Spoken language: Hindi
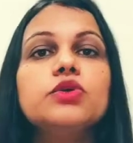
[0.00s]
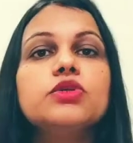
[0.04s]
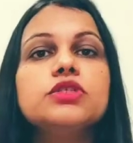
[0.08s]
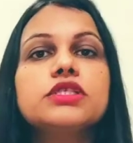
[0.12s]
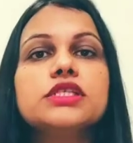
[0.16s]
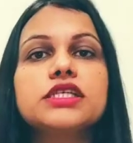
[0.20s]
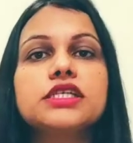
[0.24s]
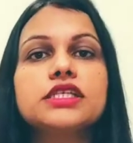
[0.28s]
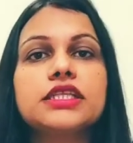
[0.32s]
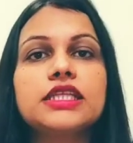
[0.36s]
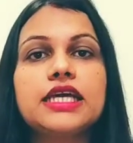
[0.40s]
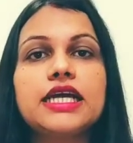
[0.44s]
हो
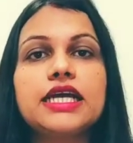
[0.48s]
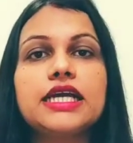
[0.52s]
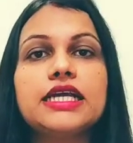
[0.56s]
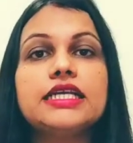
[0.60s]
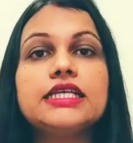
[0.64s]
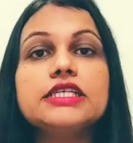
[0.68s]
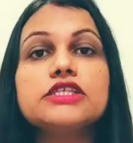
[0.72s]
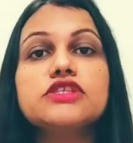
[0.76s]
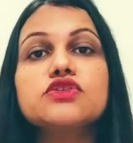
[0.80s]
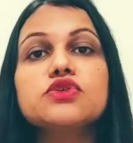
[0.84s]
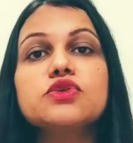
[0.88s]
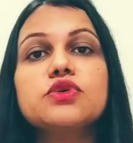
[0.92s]
सकता
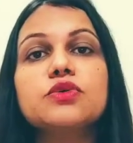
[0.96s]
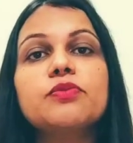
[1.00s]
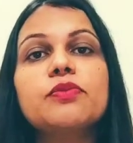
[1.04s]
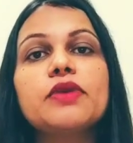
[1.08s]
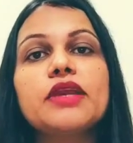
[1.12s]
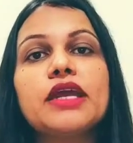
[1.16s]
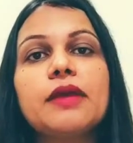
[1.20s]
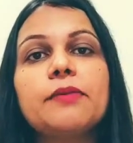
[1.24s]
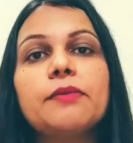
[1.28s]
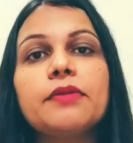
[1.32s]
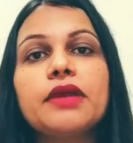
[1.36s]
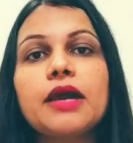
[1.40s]
है
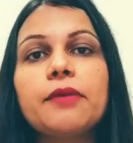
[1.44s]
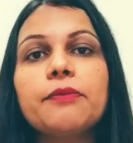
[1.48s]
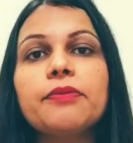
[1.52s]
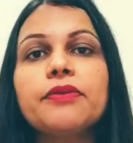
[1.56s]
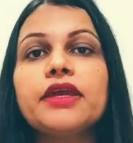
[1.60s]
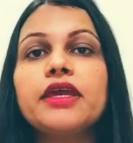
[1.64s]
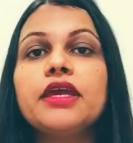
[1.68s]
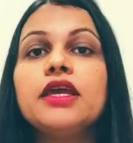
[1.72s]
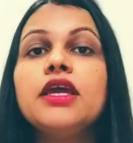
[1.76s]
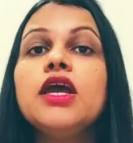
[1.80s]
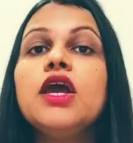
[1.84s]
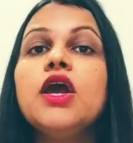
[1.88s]
इंसोमिया में
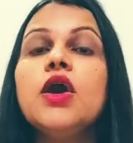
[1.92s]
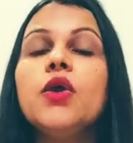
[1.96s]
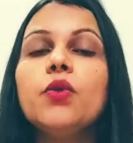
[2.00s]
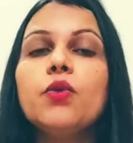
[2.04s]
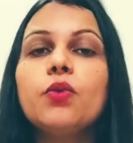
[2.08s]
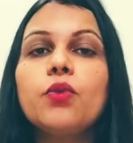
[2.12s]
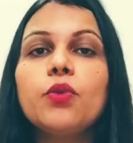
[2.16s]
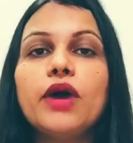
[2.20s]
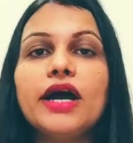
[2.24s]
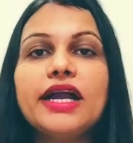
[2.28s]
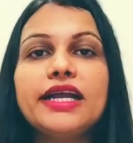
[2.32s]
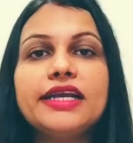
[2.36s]
आपकी
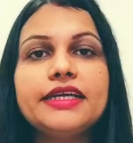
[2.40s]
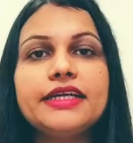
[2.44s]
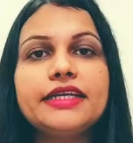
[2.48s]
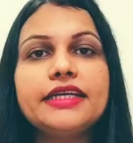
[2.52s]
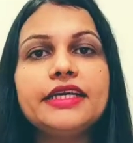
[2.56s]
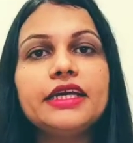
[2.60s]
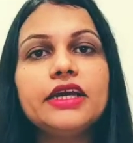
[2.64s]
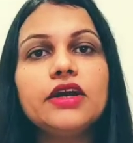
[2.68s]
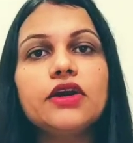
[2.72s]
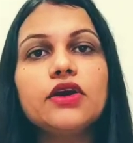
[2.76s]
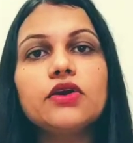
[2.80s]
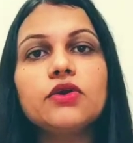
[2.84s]

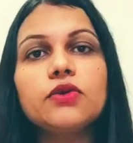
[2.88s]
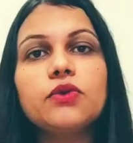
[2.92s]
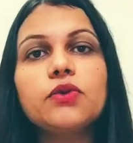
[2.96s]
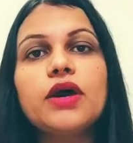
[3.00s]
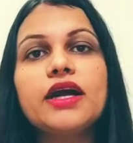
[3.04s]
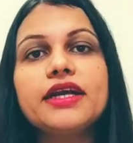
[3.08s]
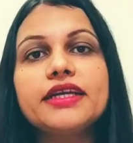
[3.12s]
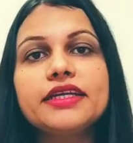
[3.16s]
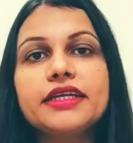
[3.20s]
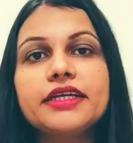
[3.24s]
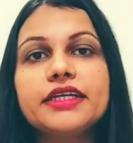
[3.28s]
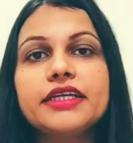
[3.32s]
क्वालिटी और
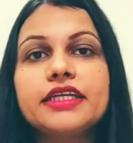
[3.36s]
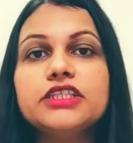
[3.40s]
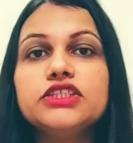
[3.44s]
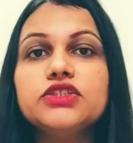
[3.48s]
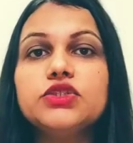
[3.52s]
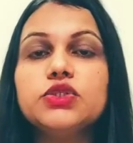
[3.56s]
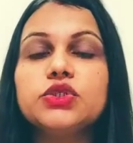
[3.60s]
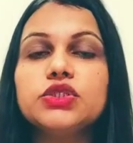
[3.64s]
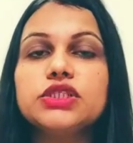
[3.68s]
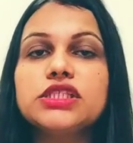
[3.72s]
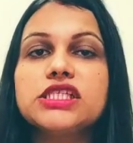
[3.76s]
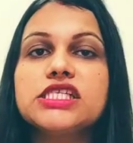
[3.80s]
क्वांटिटी
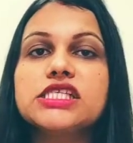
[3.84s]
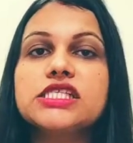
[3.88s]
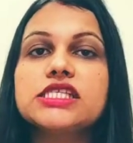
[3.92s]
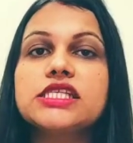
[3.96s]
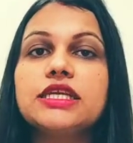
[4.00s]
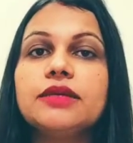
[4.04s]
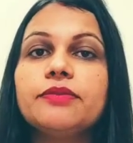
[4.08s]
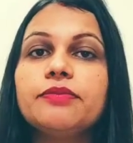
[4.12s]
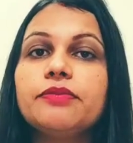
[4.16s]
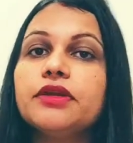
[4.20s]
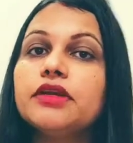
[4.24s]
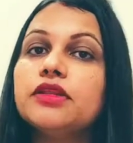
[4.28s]
जो होती है
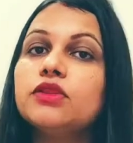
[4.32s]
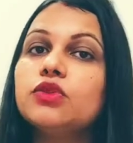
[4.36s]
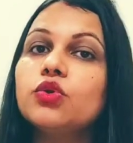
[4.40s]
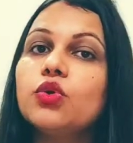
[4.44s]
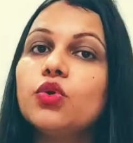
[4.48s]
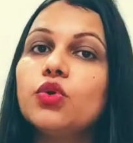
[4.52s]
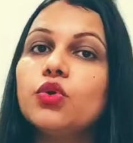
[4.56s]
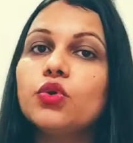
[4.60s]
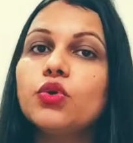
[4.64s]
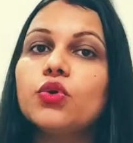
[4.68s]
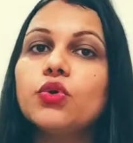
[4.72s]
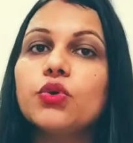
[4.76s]
स्लीप की
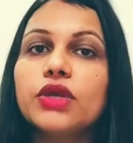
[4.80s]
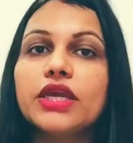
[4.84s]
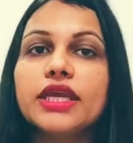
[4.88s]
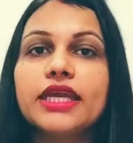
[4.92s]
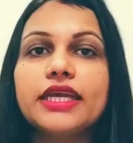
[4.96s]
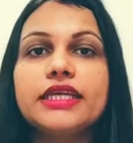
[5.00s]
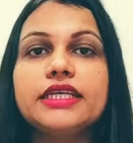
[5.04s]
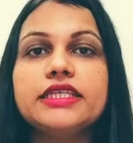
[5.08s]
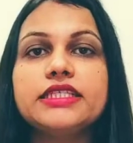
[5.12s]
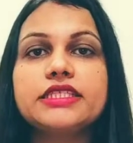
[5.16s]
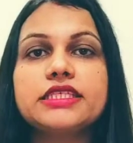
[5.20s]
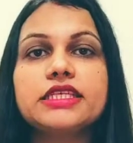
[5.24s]
दोनों
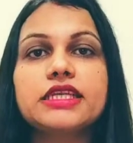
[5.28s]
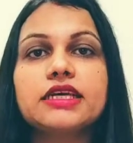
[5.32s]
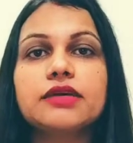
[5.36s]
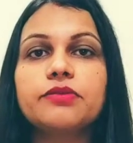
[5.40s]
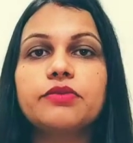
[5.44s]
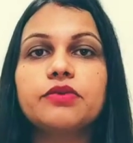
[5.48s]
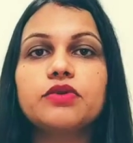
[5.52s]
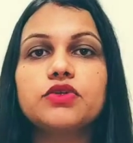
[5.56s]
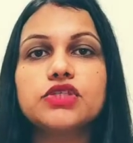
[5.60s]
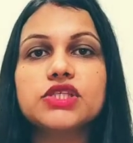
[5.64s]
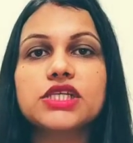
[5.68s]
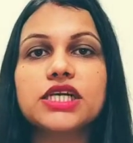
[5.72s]
ही
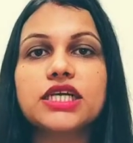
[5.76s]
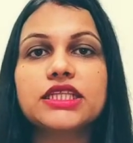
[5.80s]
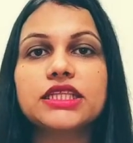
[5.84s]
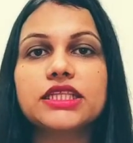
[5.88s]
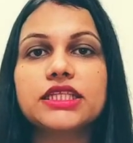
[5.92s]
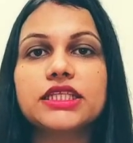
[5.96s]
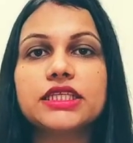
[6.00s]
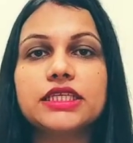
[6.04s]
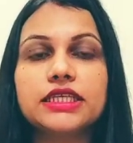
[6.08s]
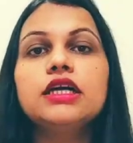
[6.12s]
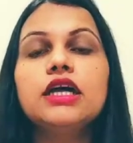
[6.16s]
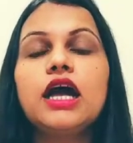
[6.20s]
डिस्टर्ब हो
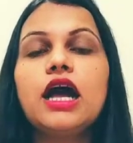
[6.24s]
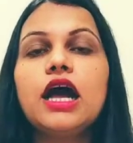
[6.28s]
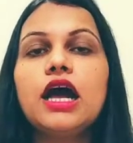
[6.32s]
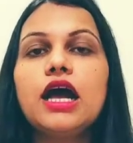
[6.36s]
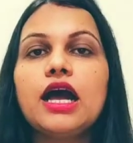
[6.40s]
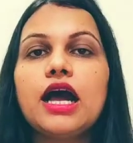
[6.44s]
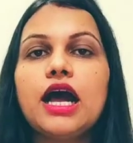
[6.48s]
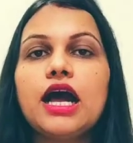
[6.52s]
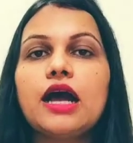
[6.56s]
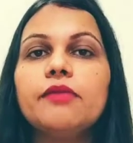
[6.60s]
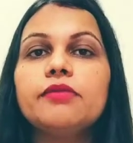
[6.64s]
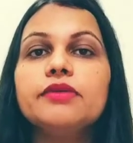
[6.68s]
जाती है
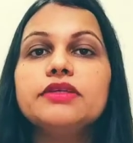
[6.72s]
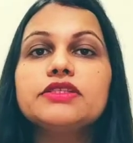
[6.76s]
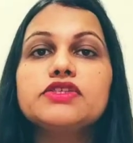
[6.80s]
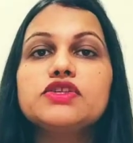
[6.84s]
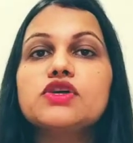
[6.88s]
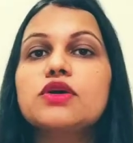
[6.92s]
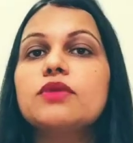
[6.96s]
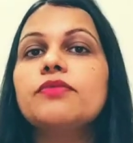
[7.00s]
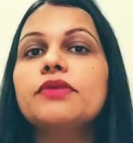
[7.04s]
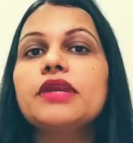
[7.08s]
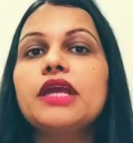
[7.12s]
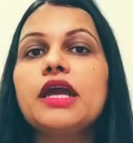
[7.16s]
अब
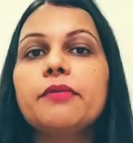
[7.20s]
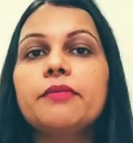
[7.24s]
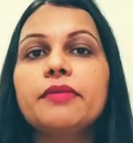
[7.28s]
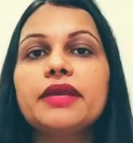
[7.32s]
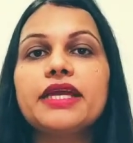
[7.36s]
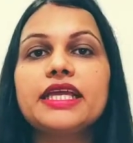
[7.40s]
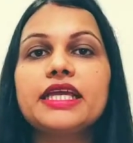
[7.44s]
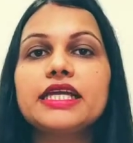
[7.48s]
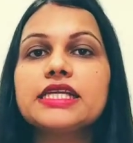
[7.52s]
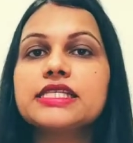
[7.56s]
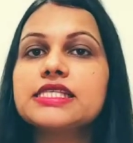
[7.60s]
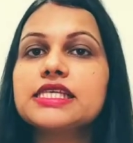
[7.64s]
इंसोमिया
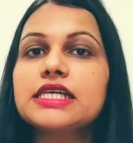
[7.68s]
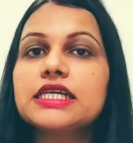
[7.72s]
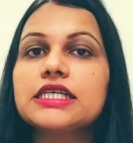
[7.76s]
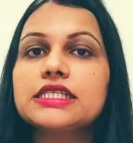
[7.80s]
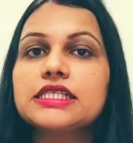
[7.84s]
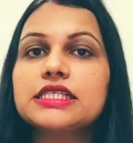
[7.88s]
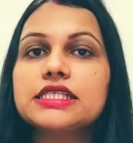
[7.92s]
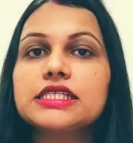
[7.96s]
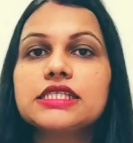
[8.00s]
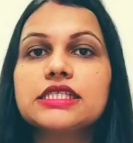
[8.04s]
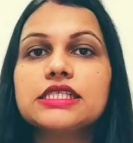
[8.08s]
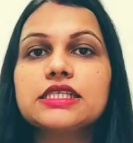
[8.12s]
में क्या
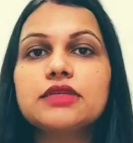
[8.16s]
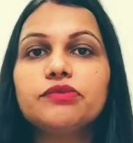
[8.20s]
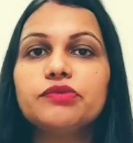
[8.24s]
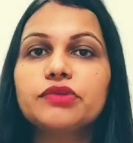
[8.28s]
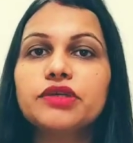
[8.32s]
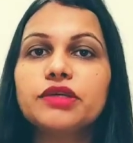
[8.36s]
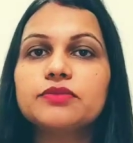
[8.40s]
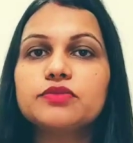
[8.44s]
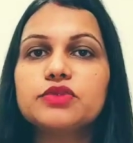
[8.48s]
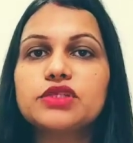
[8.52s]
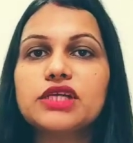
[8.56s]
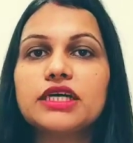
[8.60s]
साइंस एंड
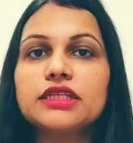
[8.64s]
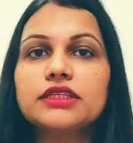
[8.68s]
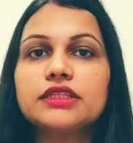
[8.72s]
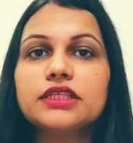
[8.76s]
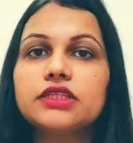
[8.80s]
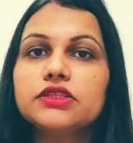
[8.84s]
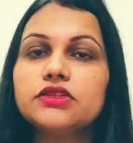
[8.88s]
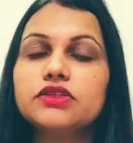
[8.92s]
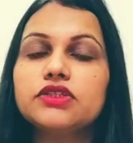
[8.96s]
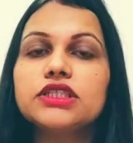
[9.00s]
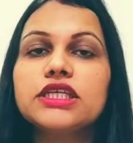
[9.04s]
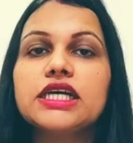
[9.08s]
सिम्टम्स
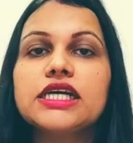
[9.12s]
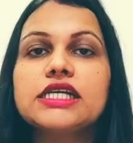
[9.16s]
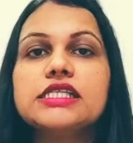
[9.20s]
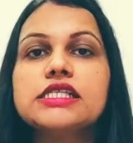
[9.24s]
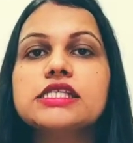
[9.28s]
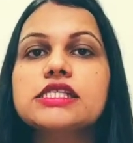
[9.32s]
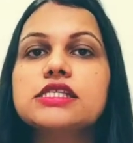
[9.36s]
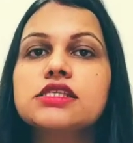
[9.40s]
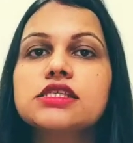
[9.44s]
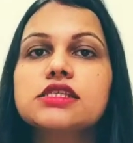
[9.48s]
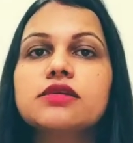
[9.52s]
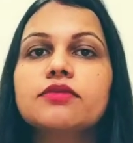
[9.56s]
आते हैं तो
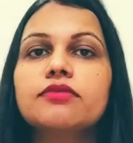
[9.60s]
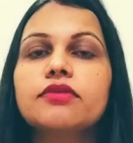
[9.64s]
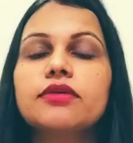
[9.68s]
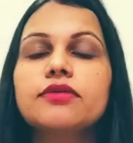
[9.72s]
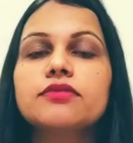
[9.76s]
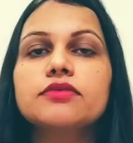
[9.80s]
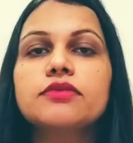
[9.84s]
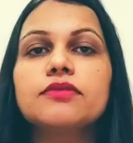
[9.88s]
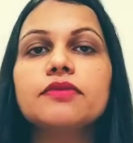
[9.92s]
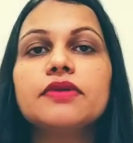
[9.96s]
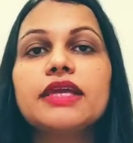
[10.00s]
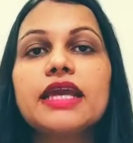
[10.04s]
साइंस एंड
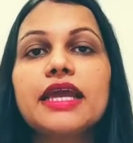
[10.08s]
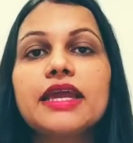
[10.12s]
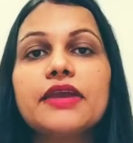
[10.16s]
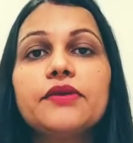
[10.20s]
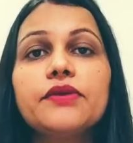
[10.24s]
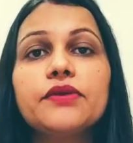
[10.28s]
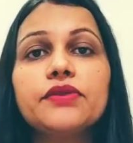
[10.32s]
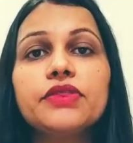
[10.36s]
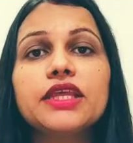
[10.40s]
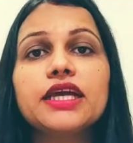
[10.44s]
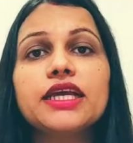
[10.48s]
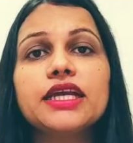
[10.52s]
सिम्टम्स में यही
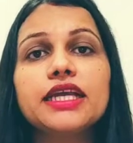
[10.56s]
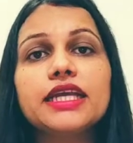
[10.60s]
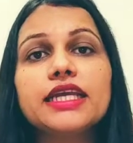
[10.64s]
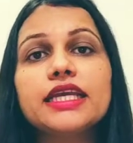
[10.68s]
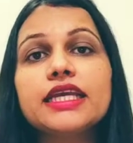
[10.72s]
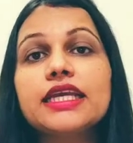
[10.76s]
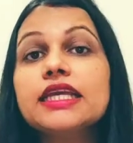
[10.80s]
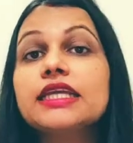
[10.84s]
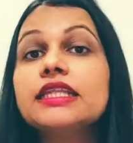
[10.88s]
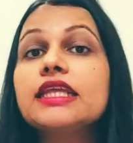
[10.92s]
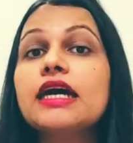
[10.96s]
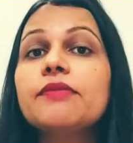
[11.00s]
होता है कि
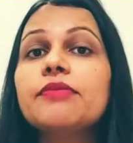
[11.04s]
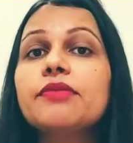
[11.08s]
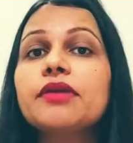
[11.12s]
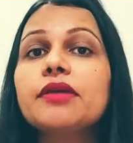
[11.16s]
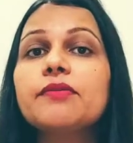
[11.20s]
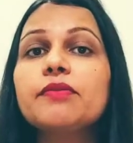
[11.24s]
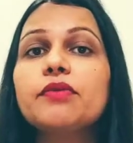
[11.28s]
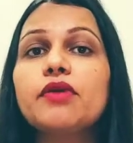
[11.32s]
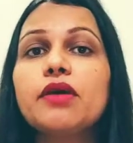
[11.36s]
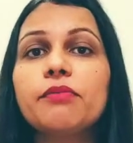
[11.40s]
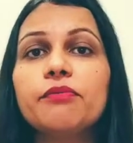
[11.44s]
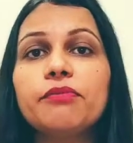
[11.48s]
नींद
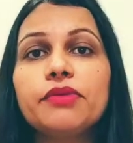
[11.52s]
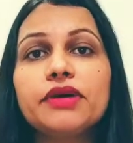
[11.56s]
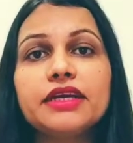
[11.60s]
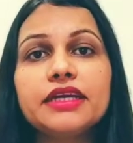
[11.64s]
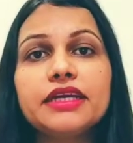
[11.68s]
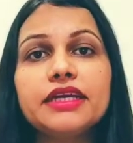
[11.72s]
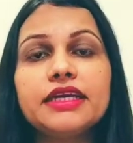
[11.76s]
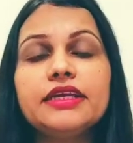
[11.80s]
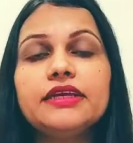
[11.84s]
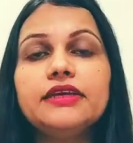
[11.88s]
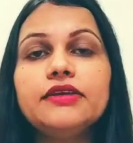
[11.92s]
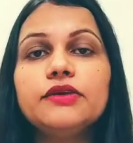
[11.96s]
आपकी प्रॉपर
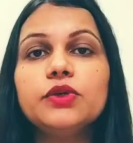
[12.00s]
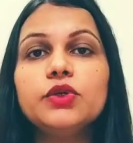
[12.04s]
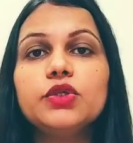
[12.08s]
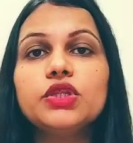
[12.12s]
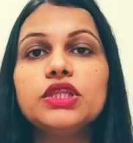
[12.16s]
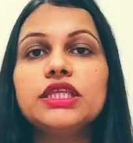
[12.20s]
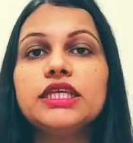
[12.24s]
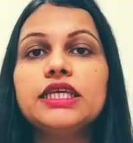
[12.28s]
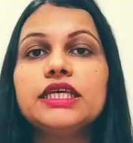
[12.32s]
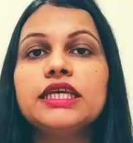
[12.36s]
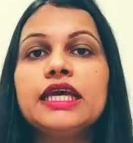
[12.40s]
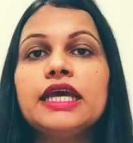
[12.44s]
नहीं
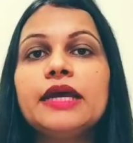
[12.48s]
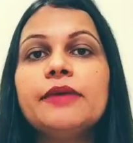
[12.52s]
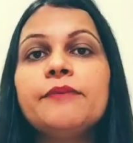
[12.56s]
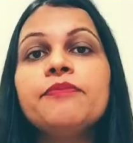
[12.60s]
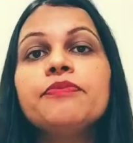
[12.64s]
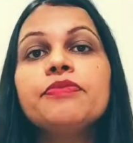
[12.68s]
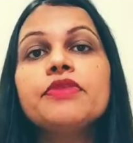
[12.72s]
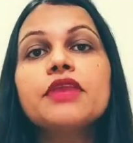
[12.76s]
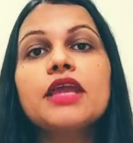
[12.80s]
होती है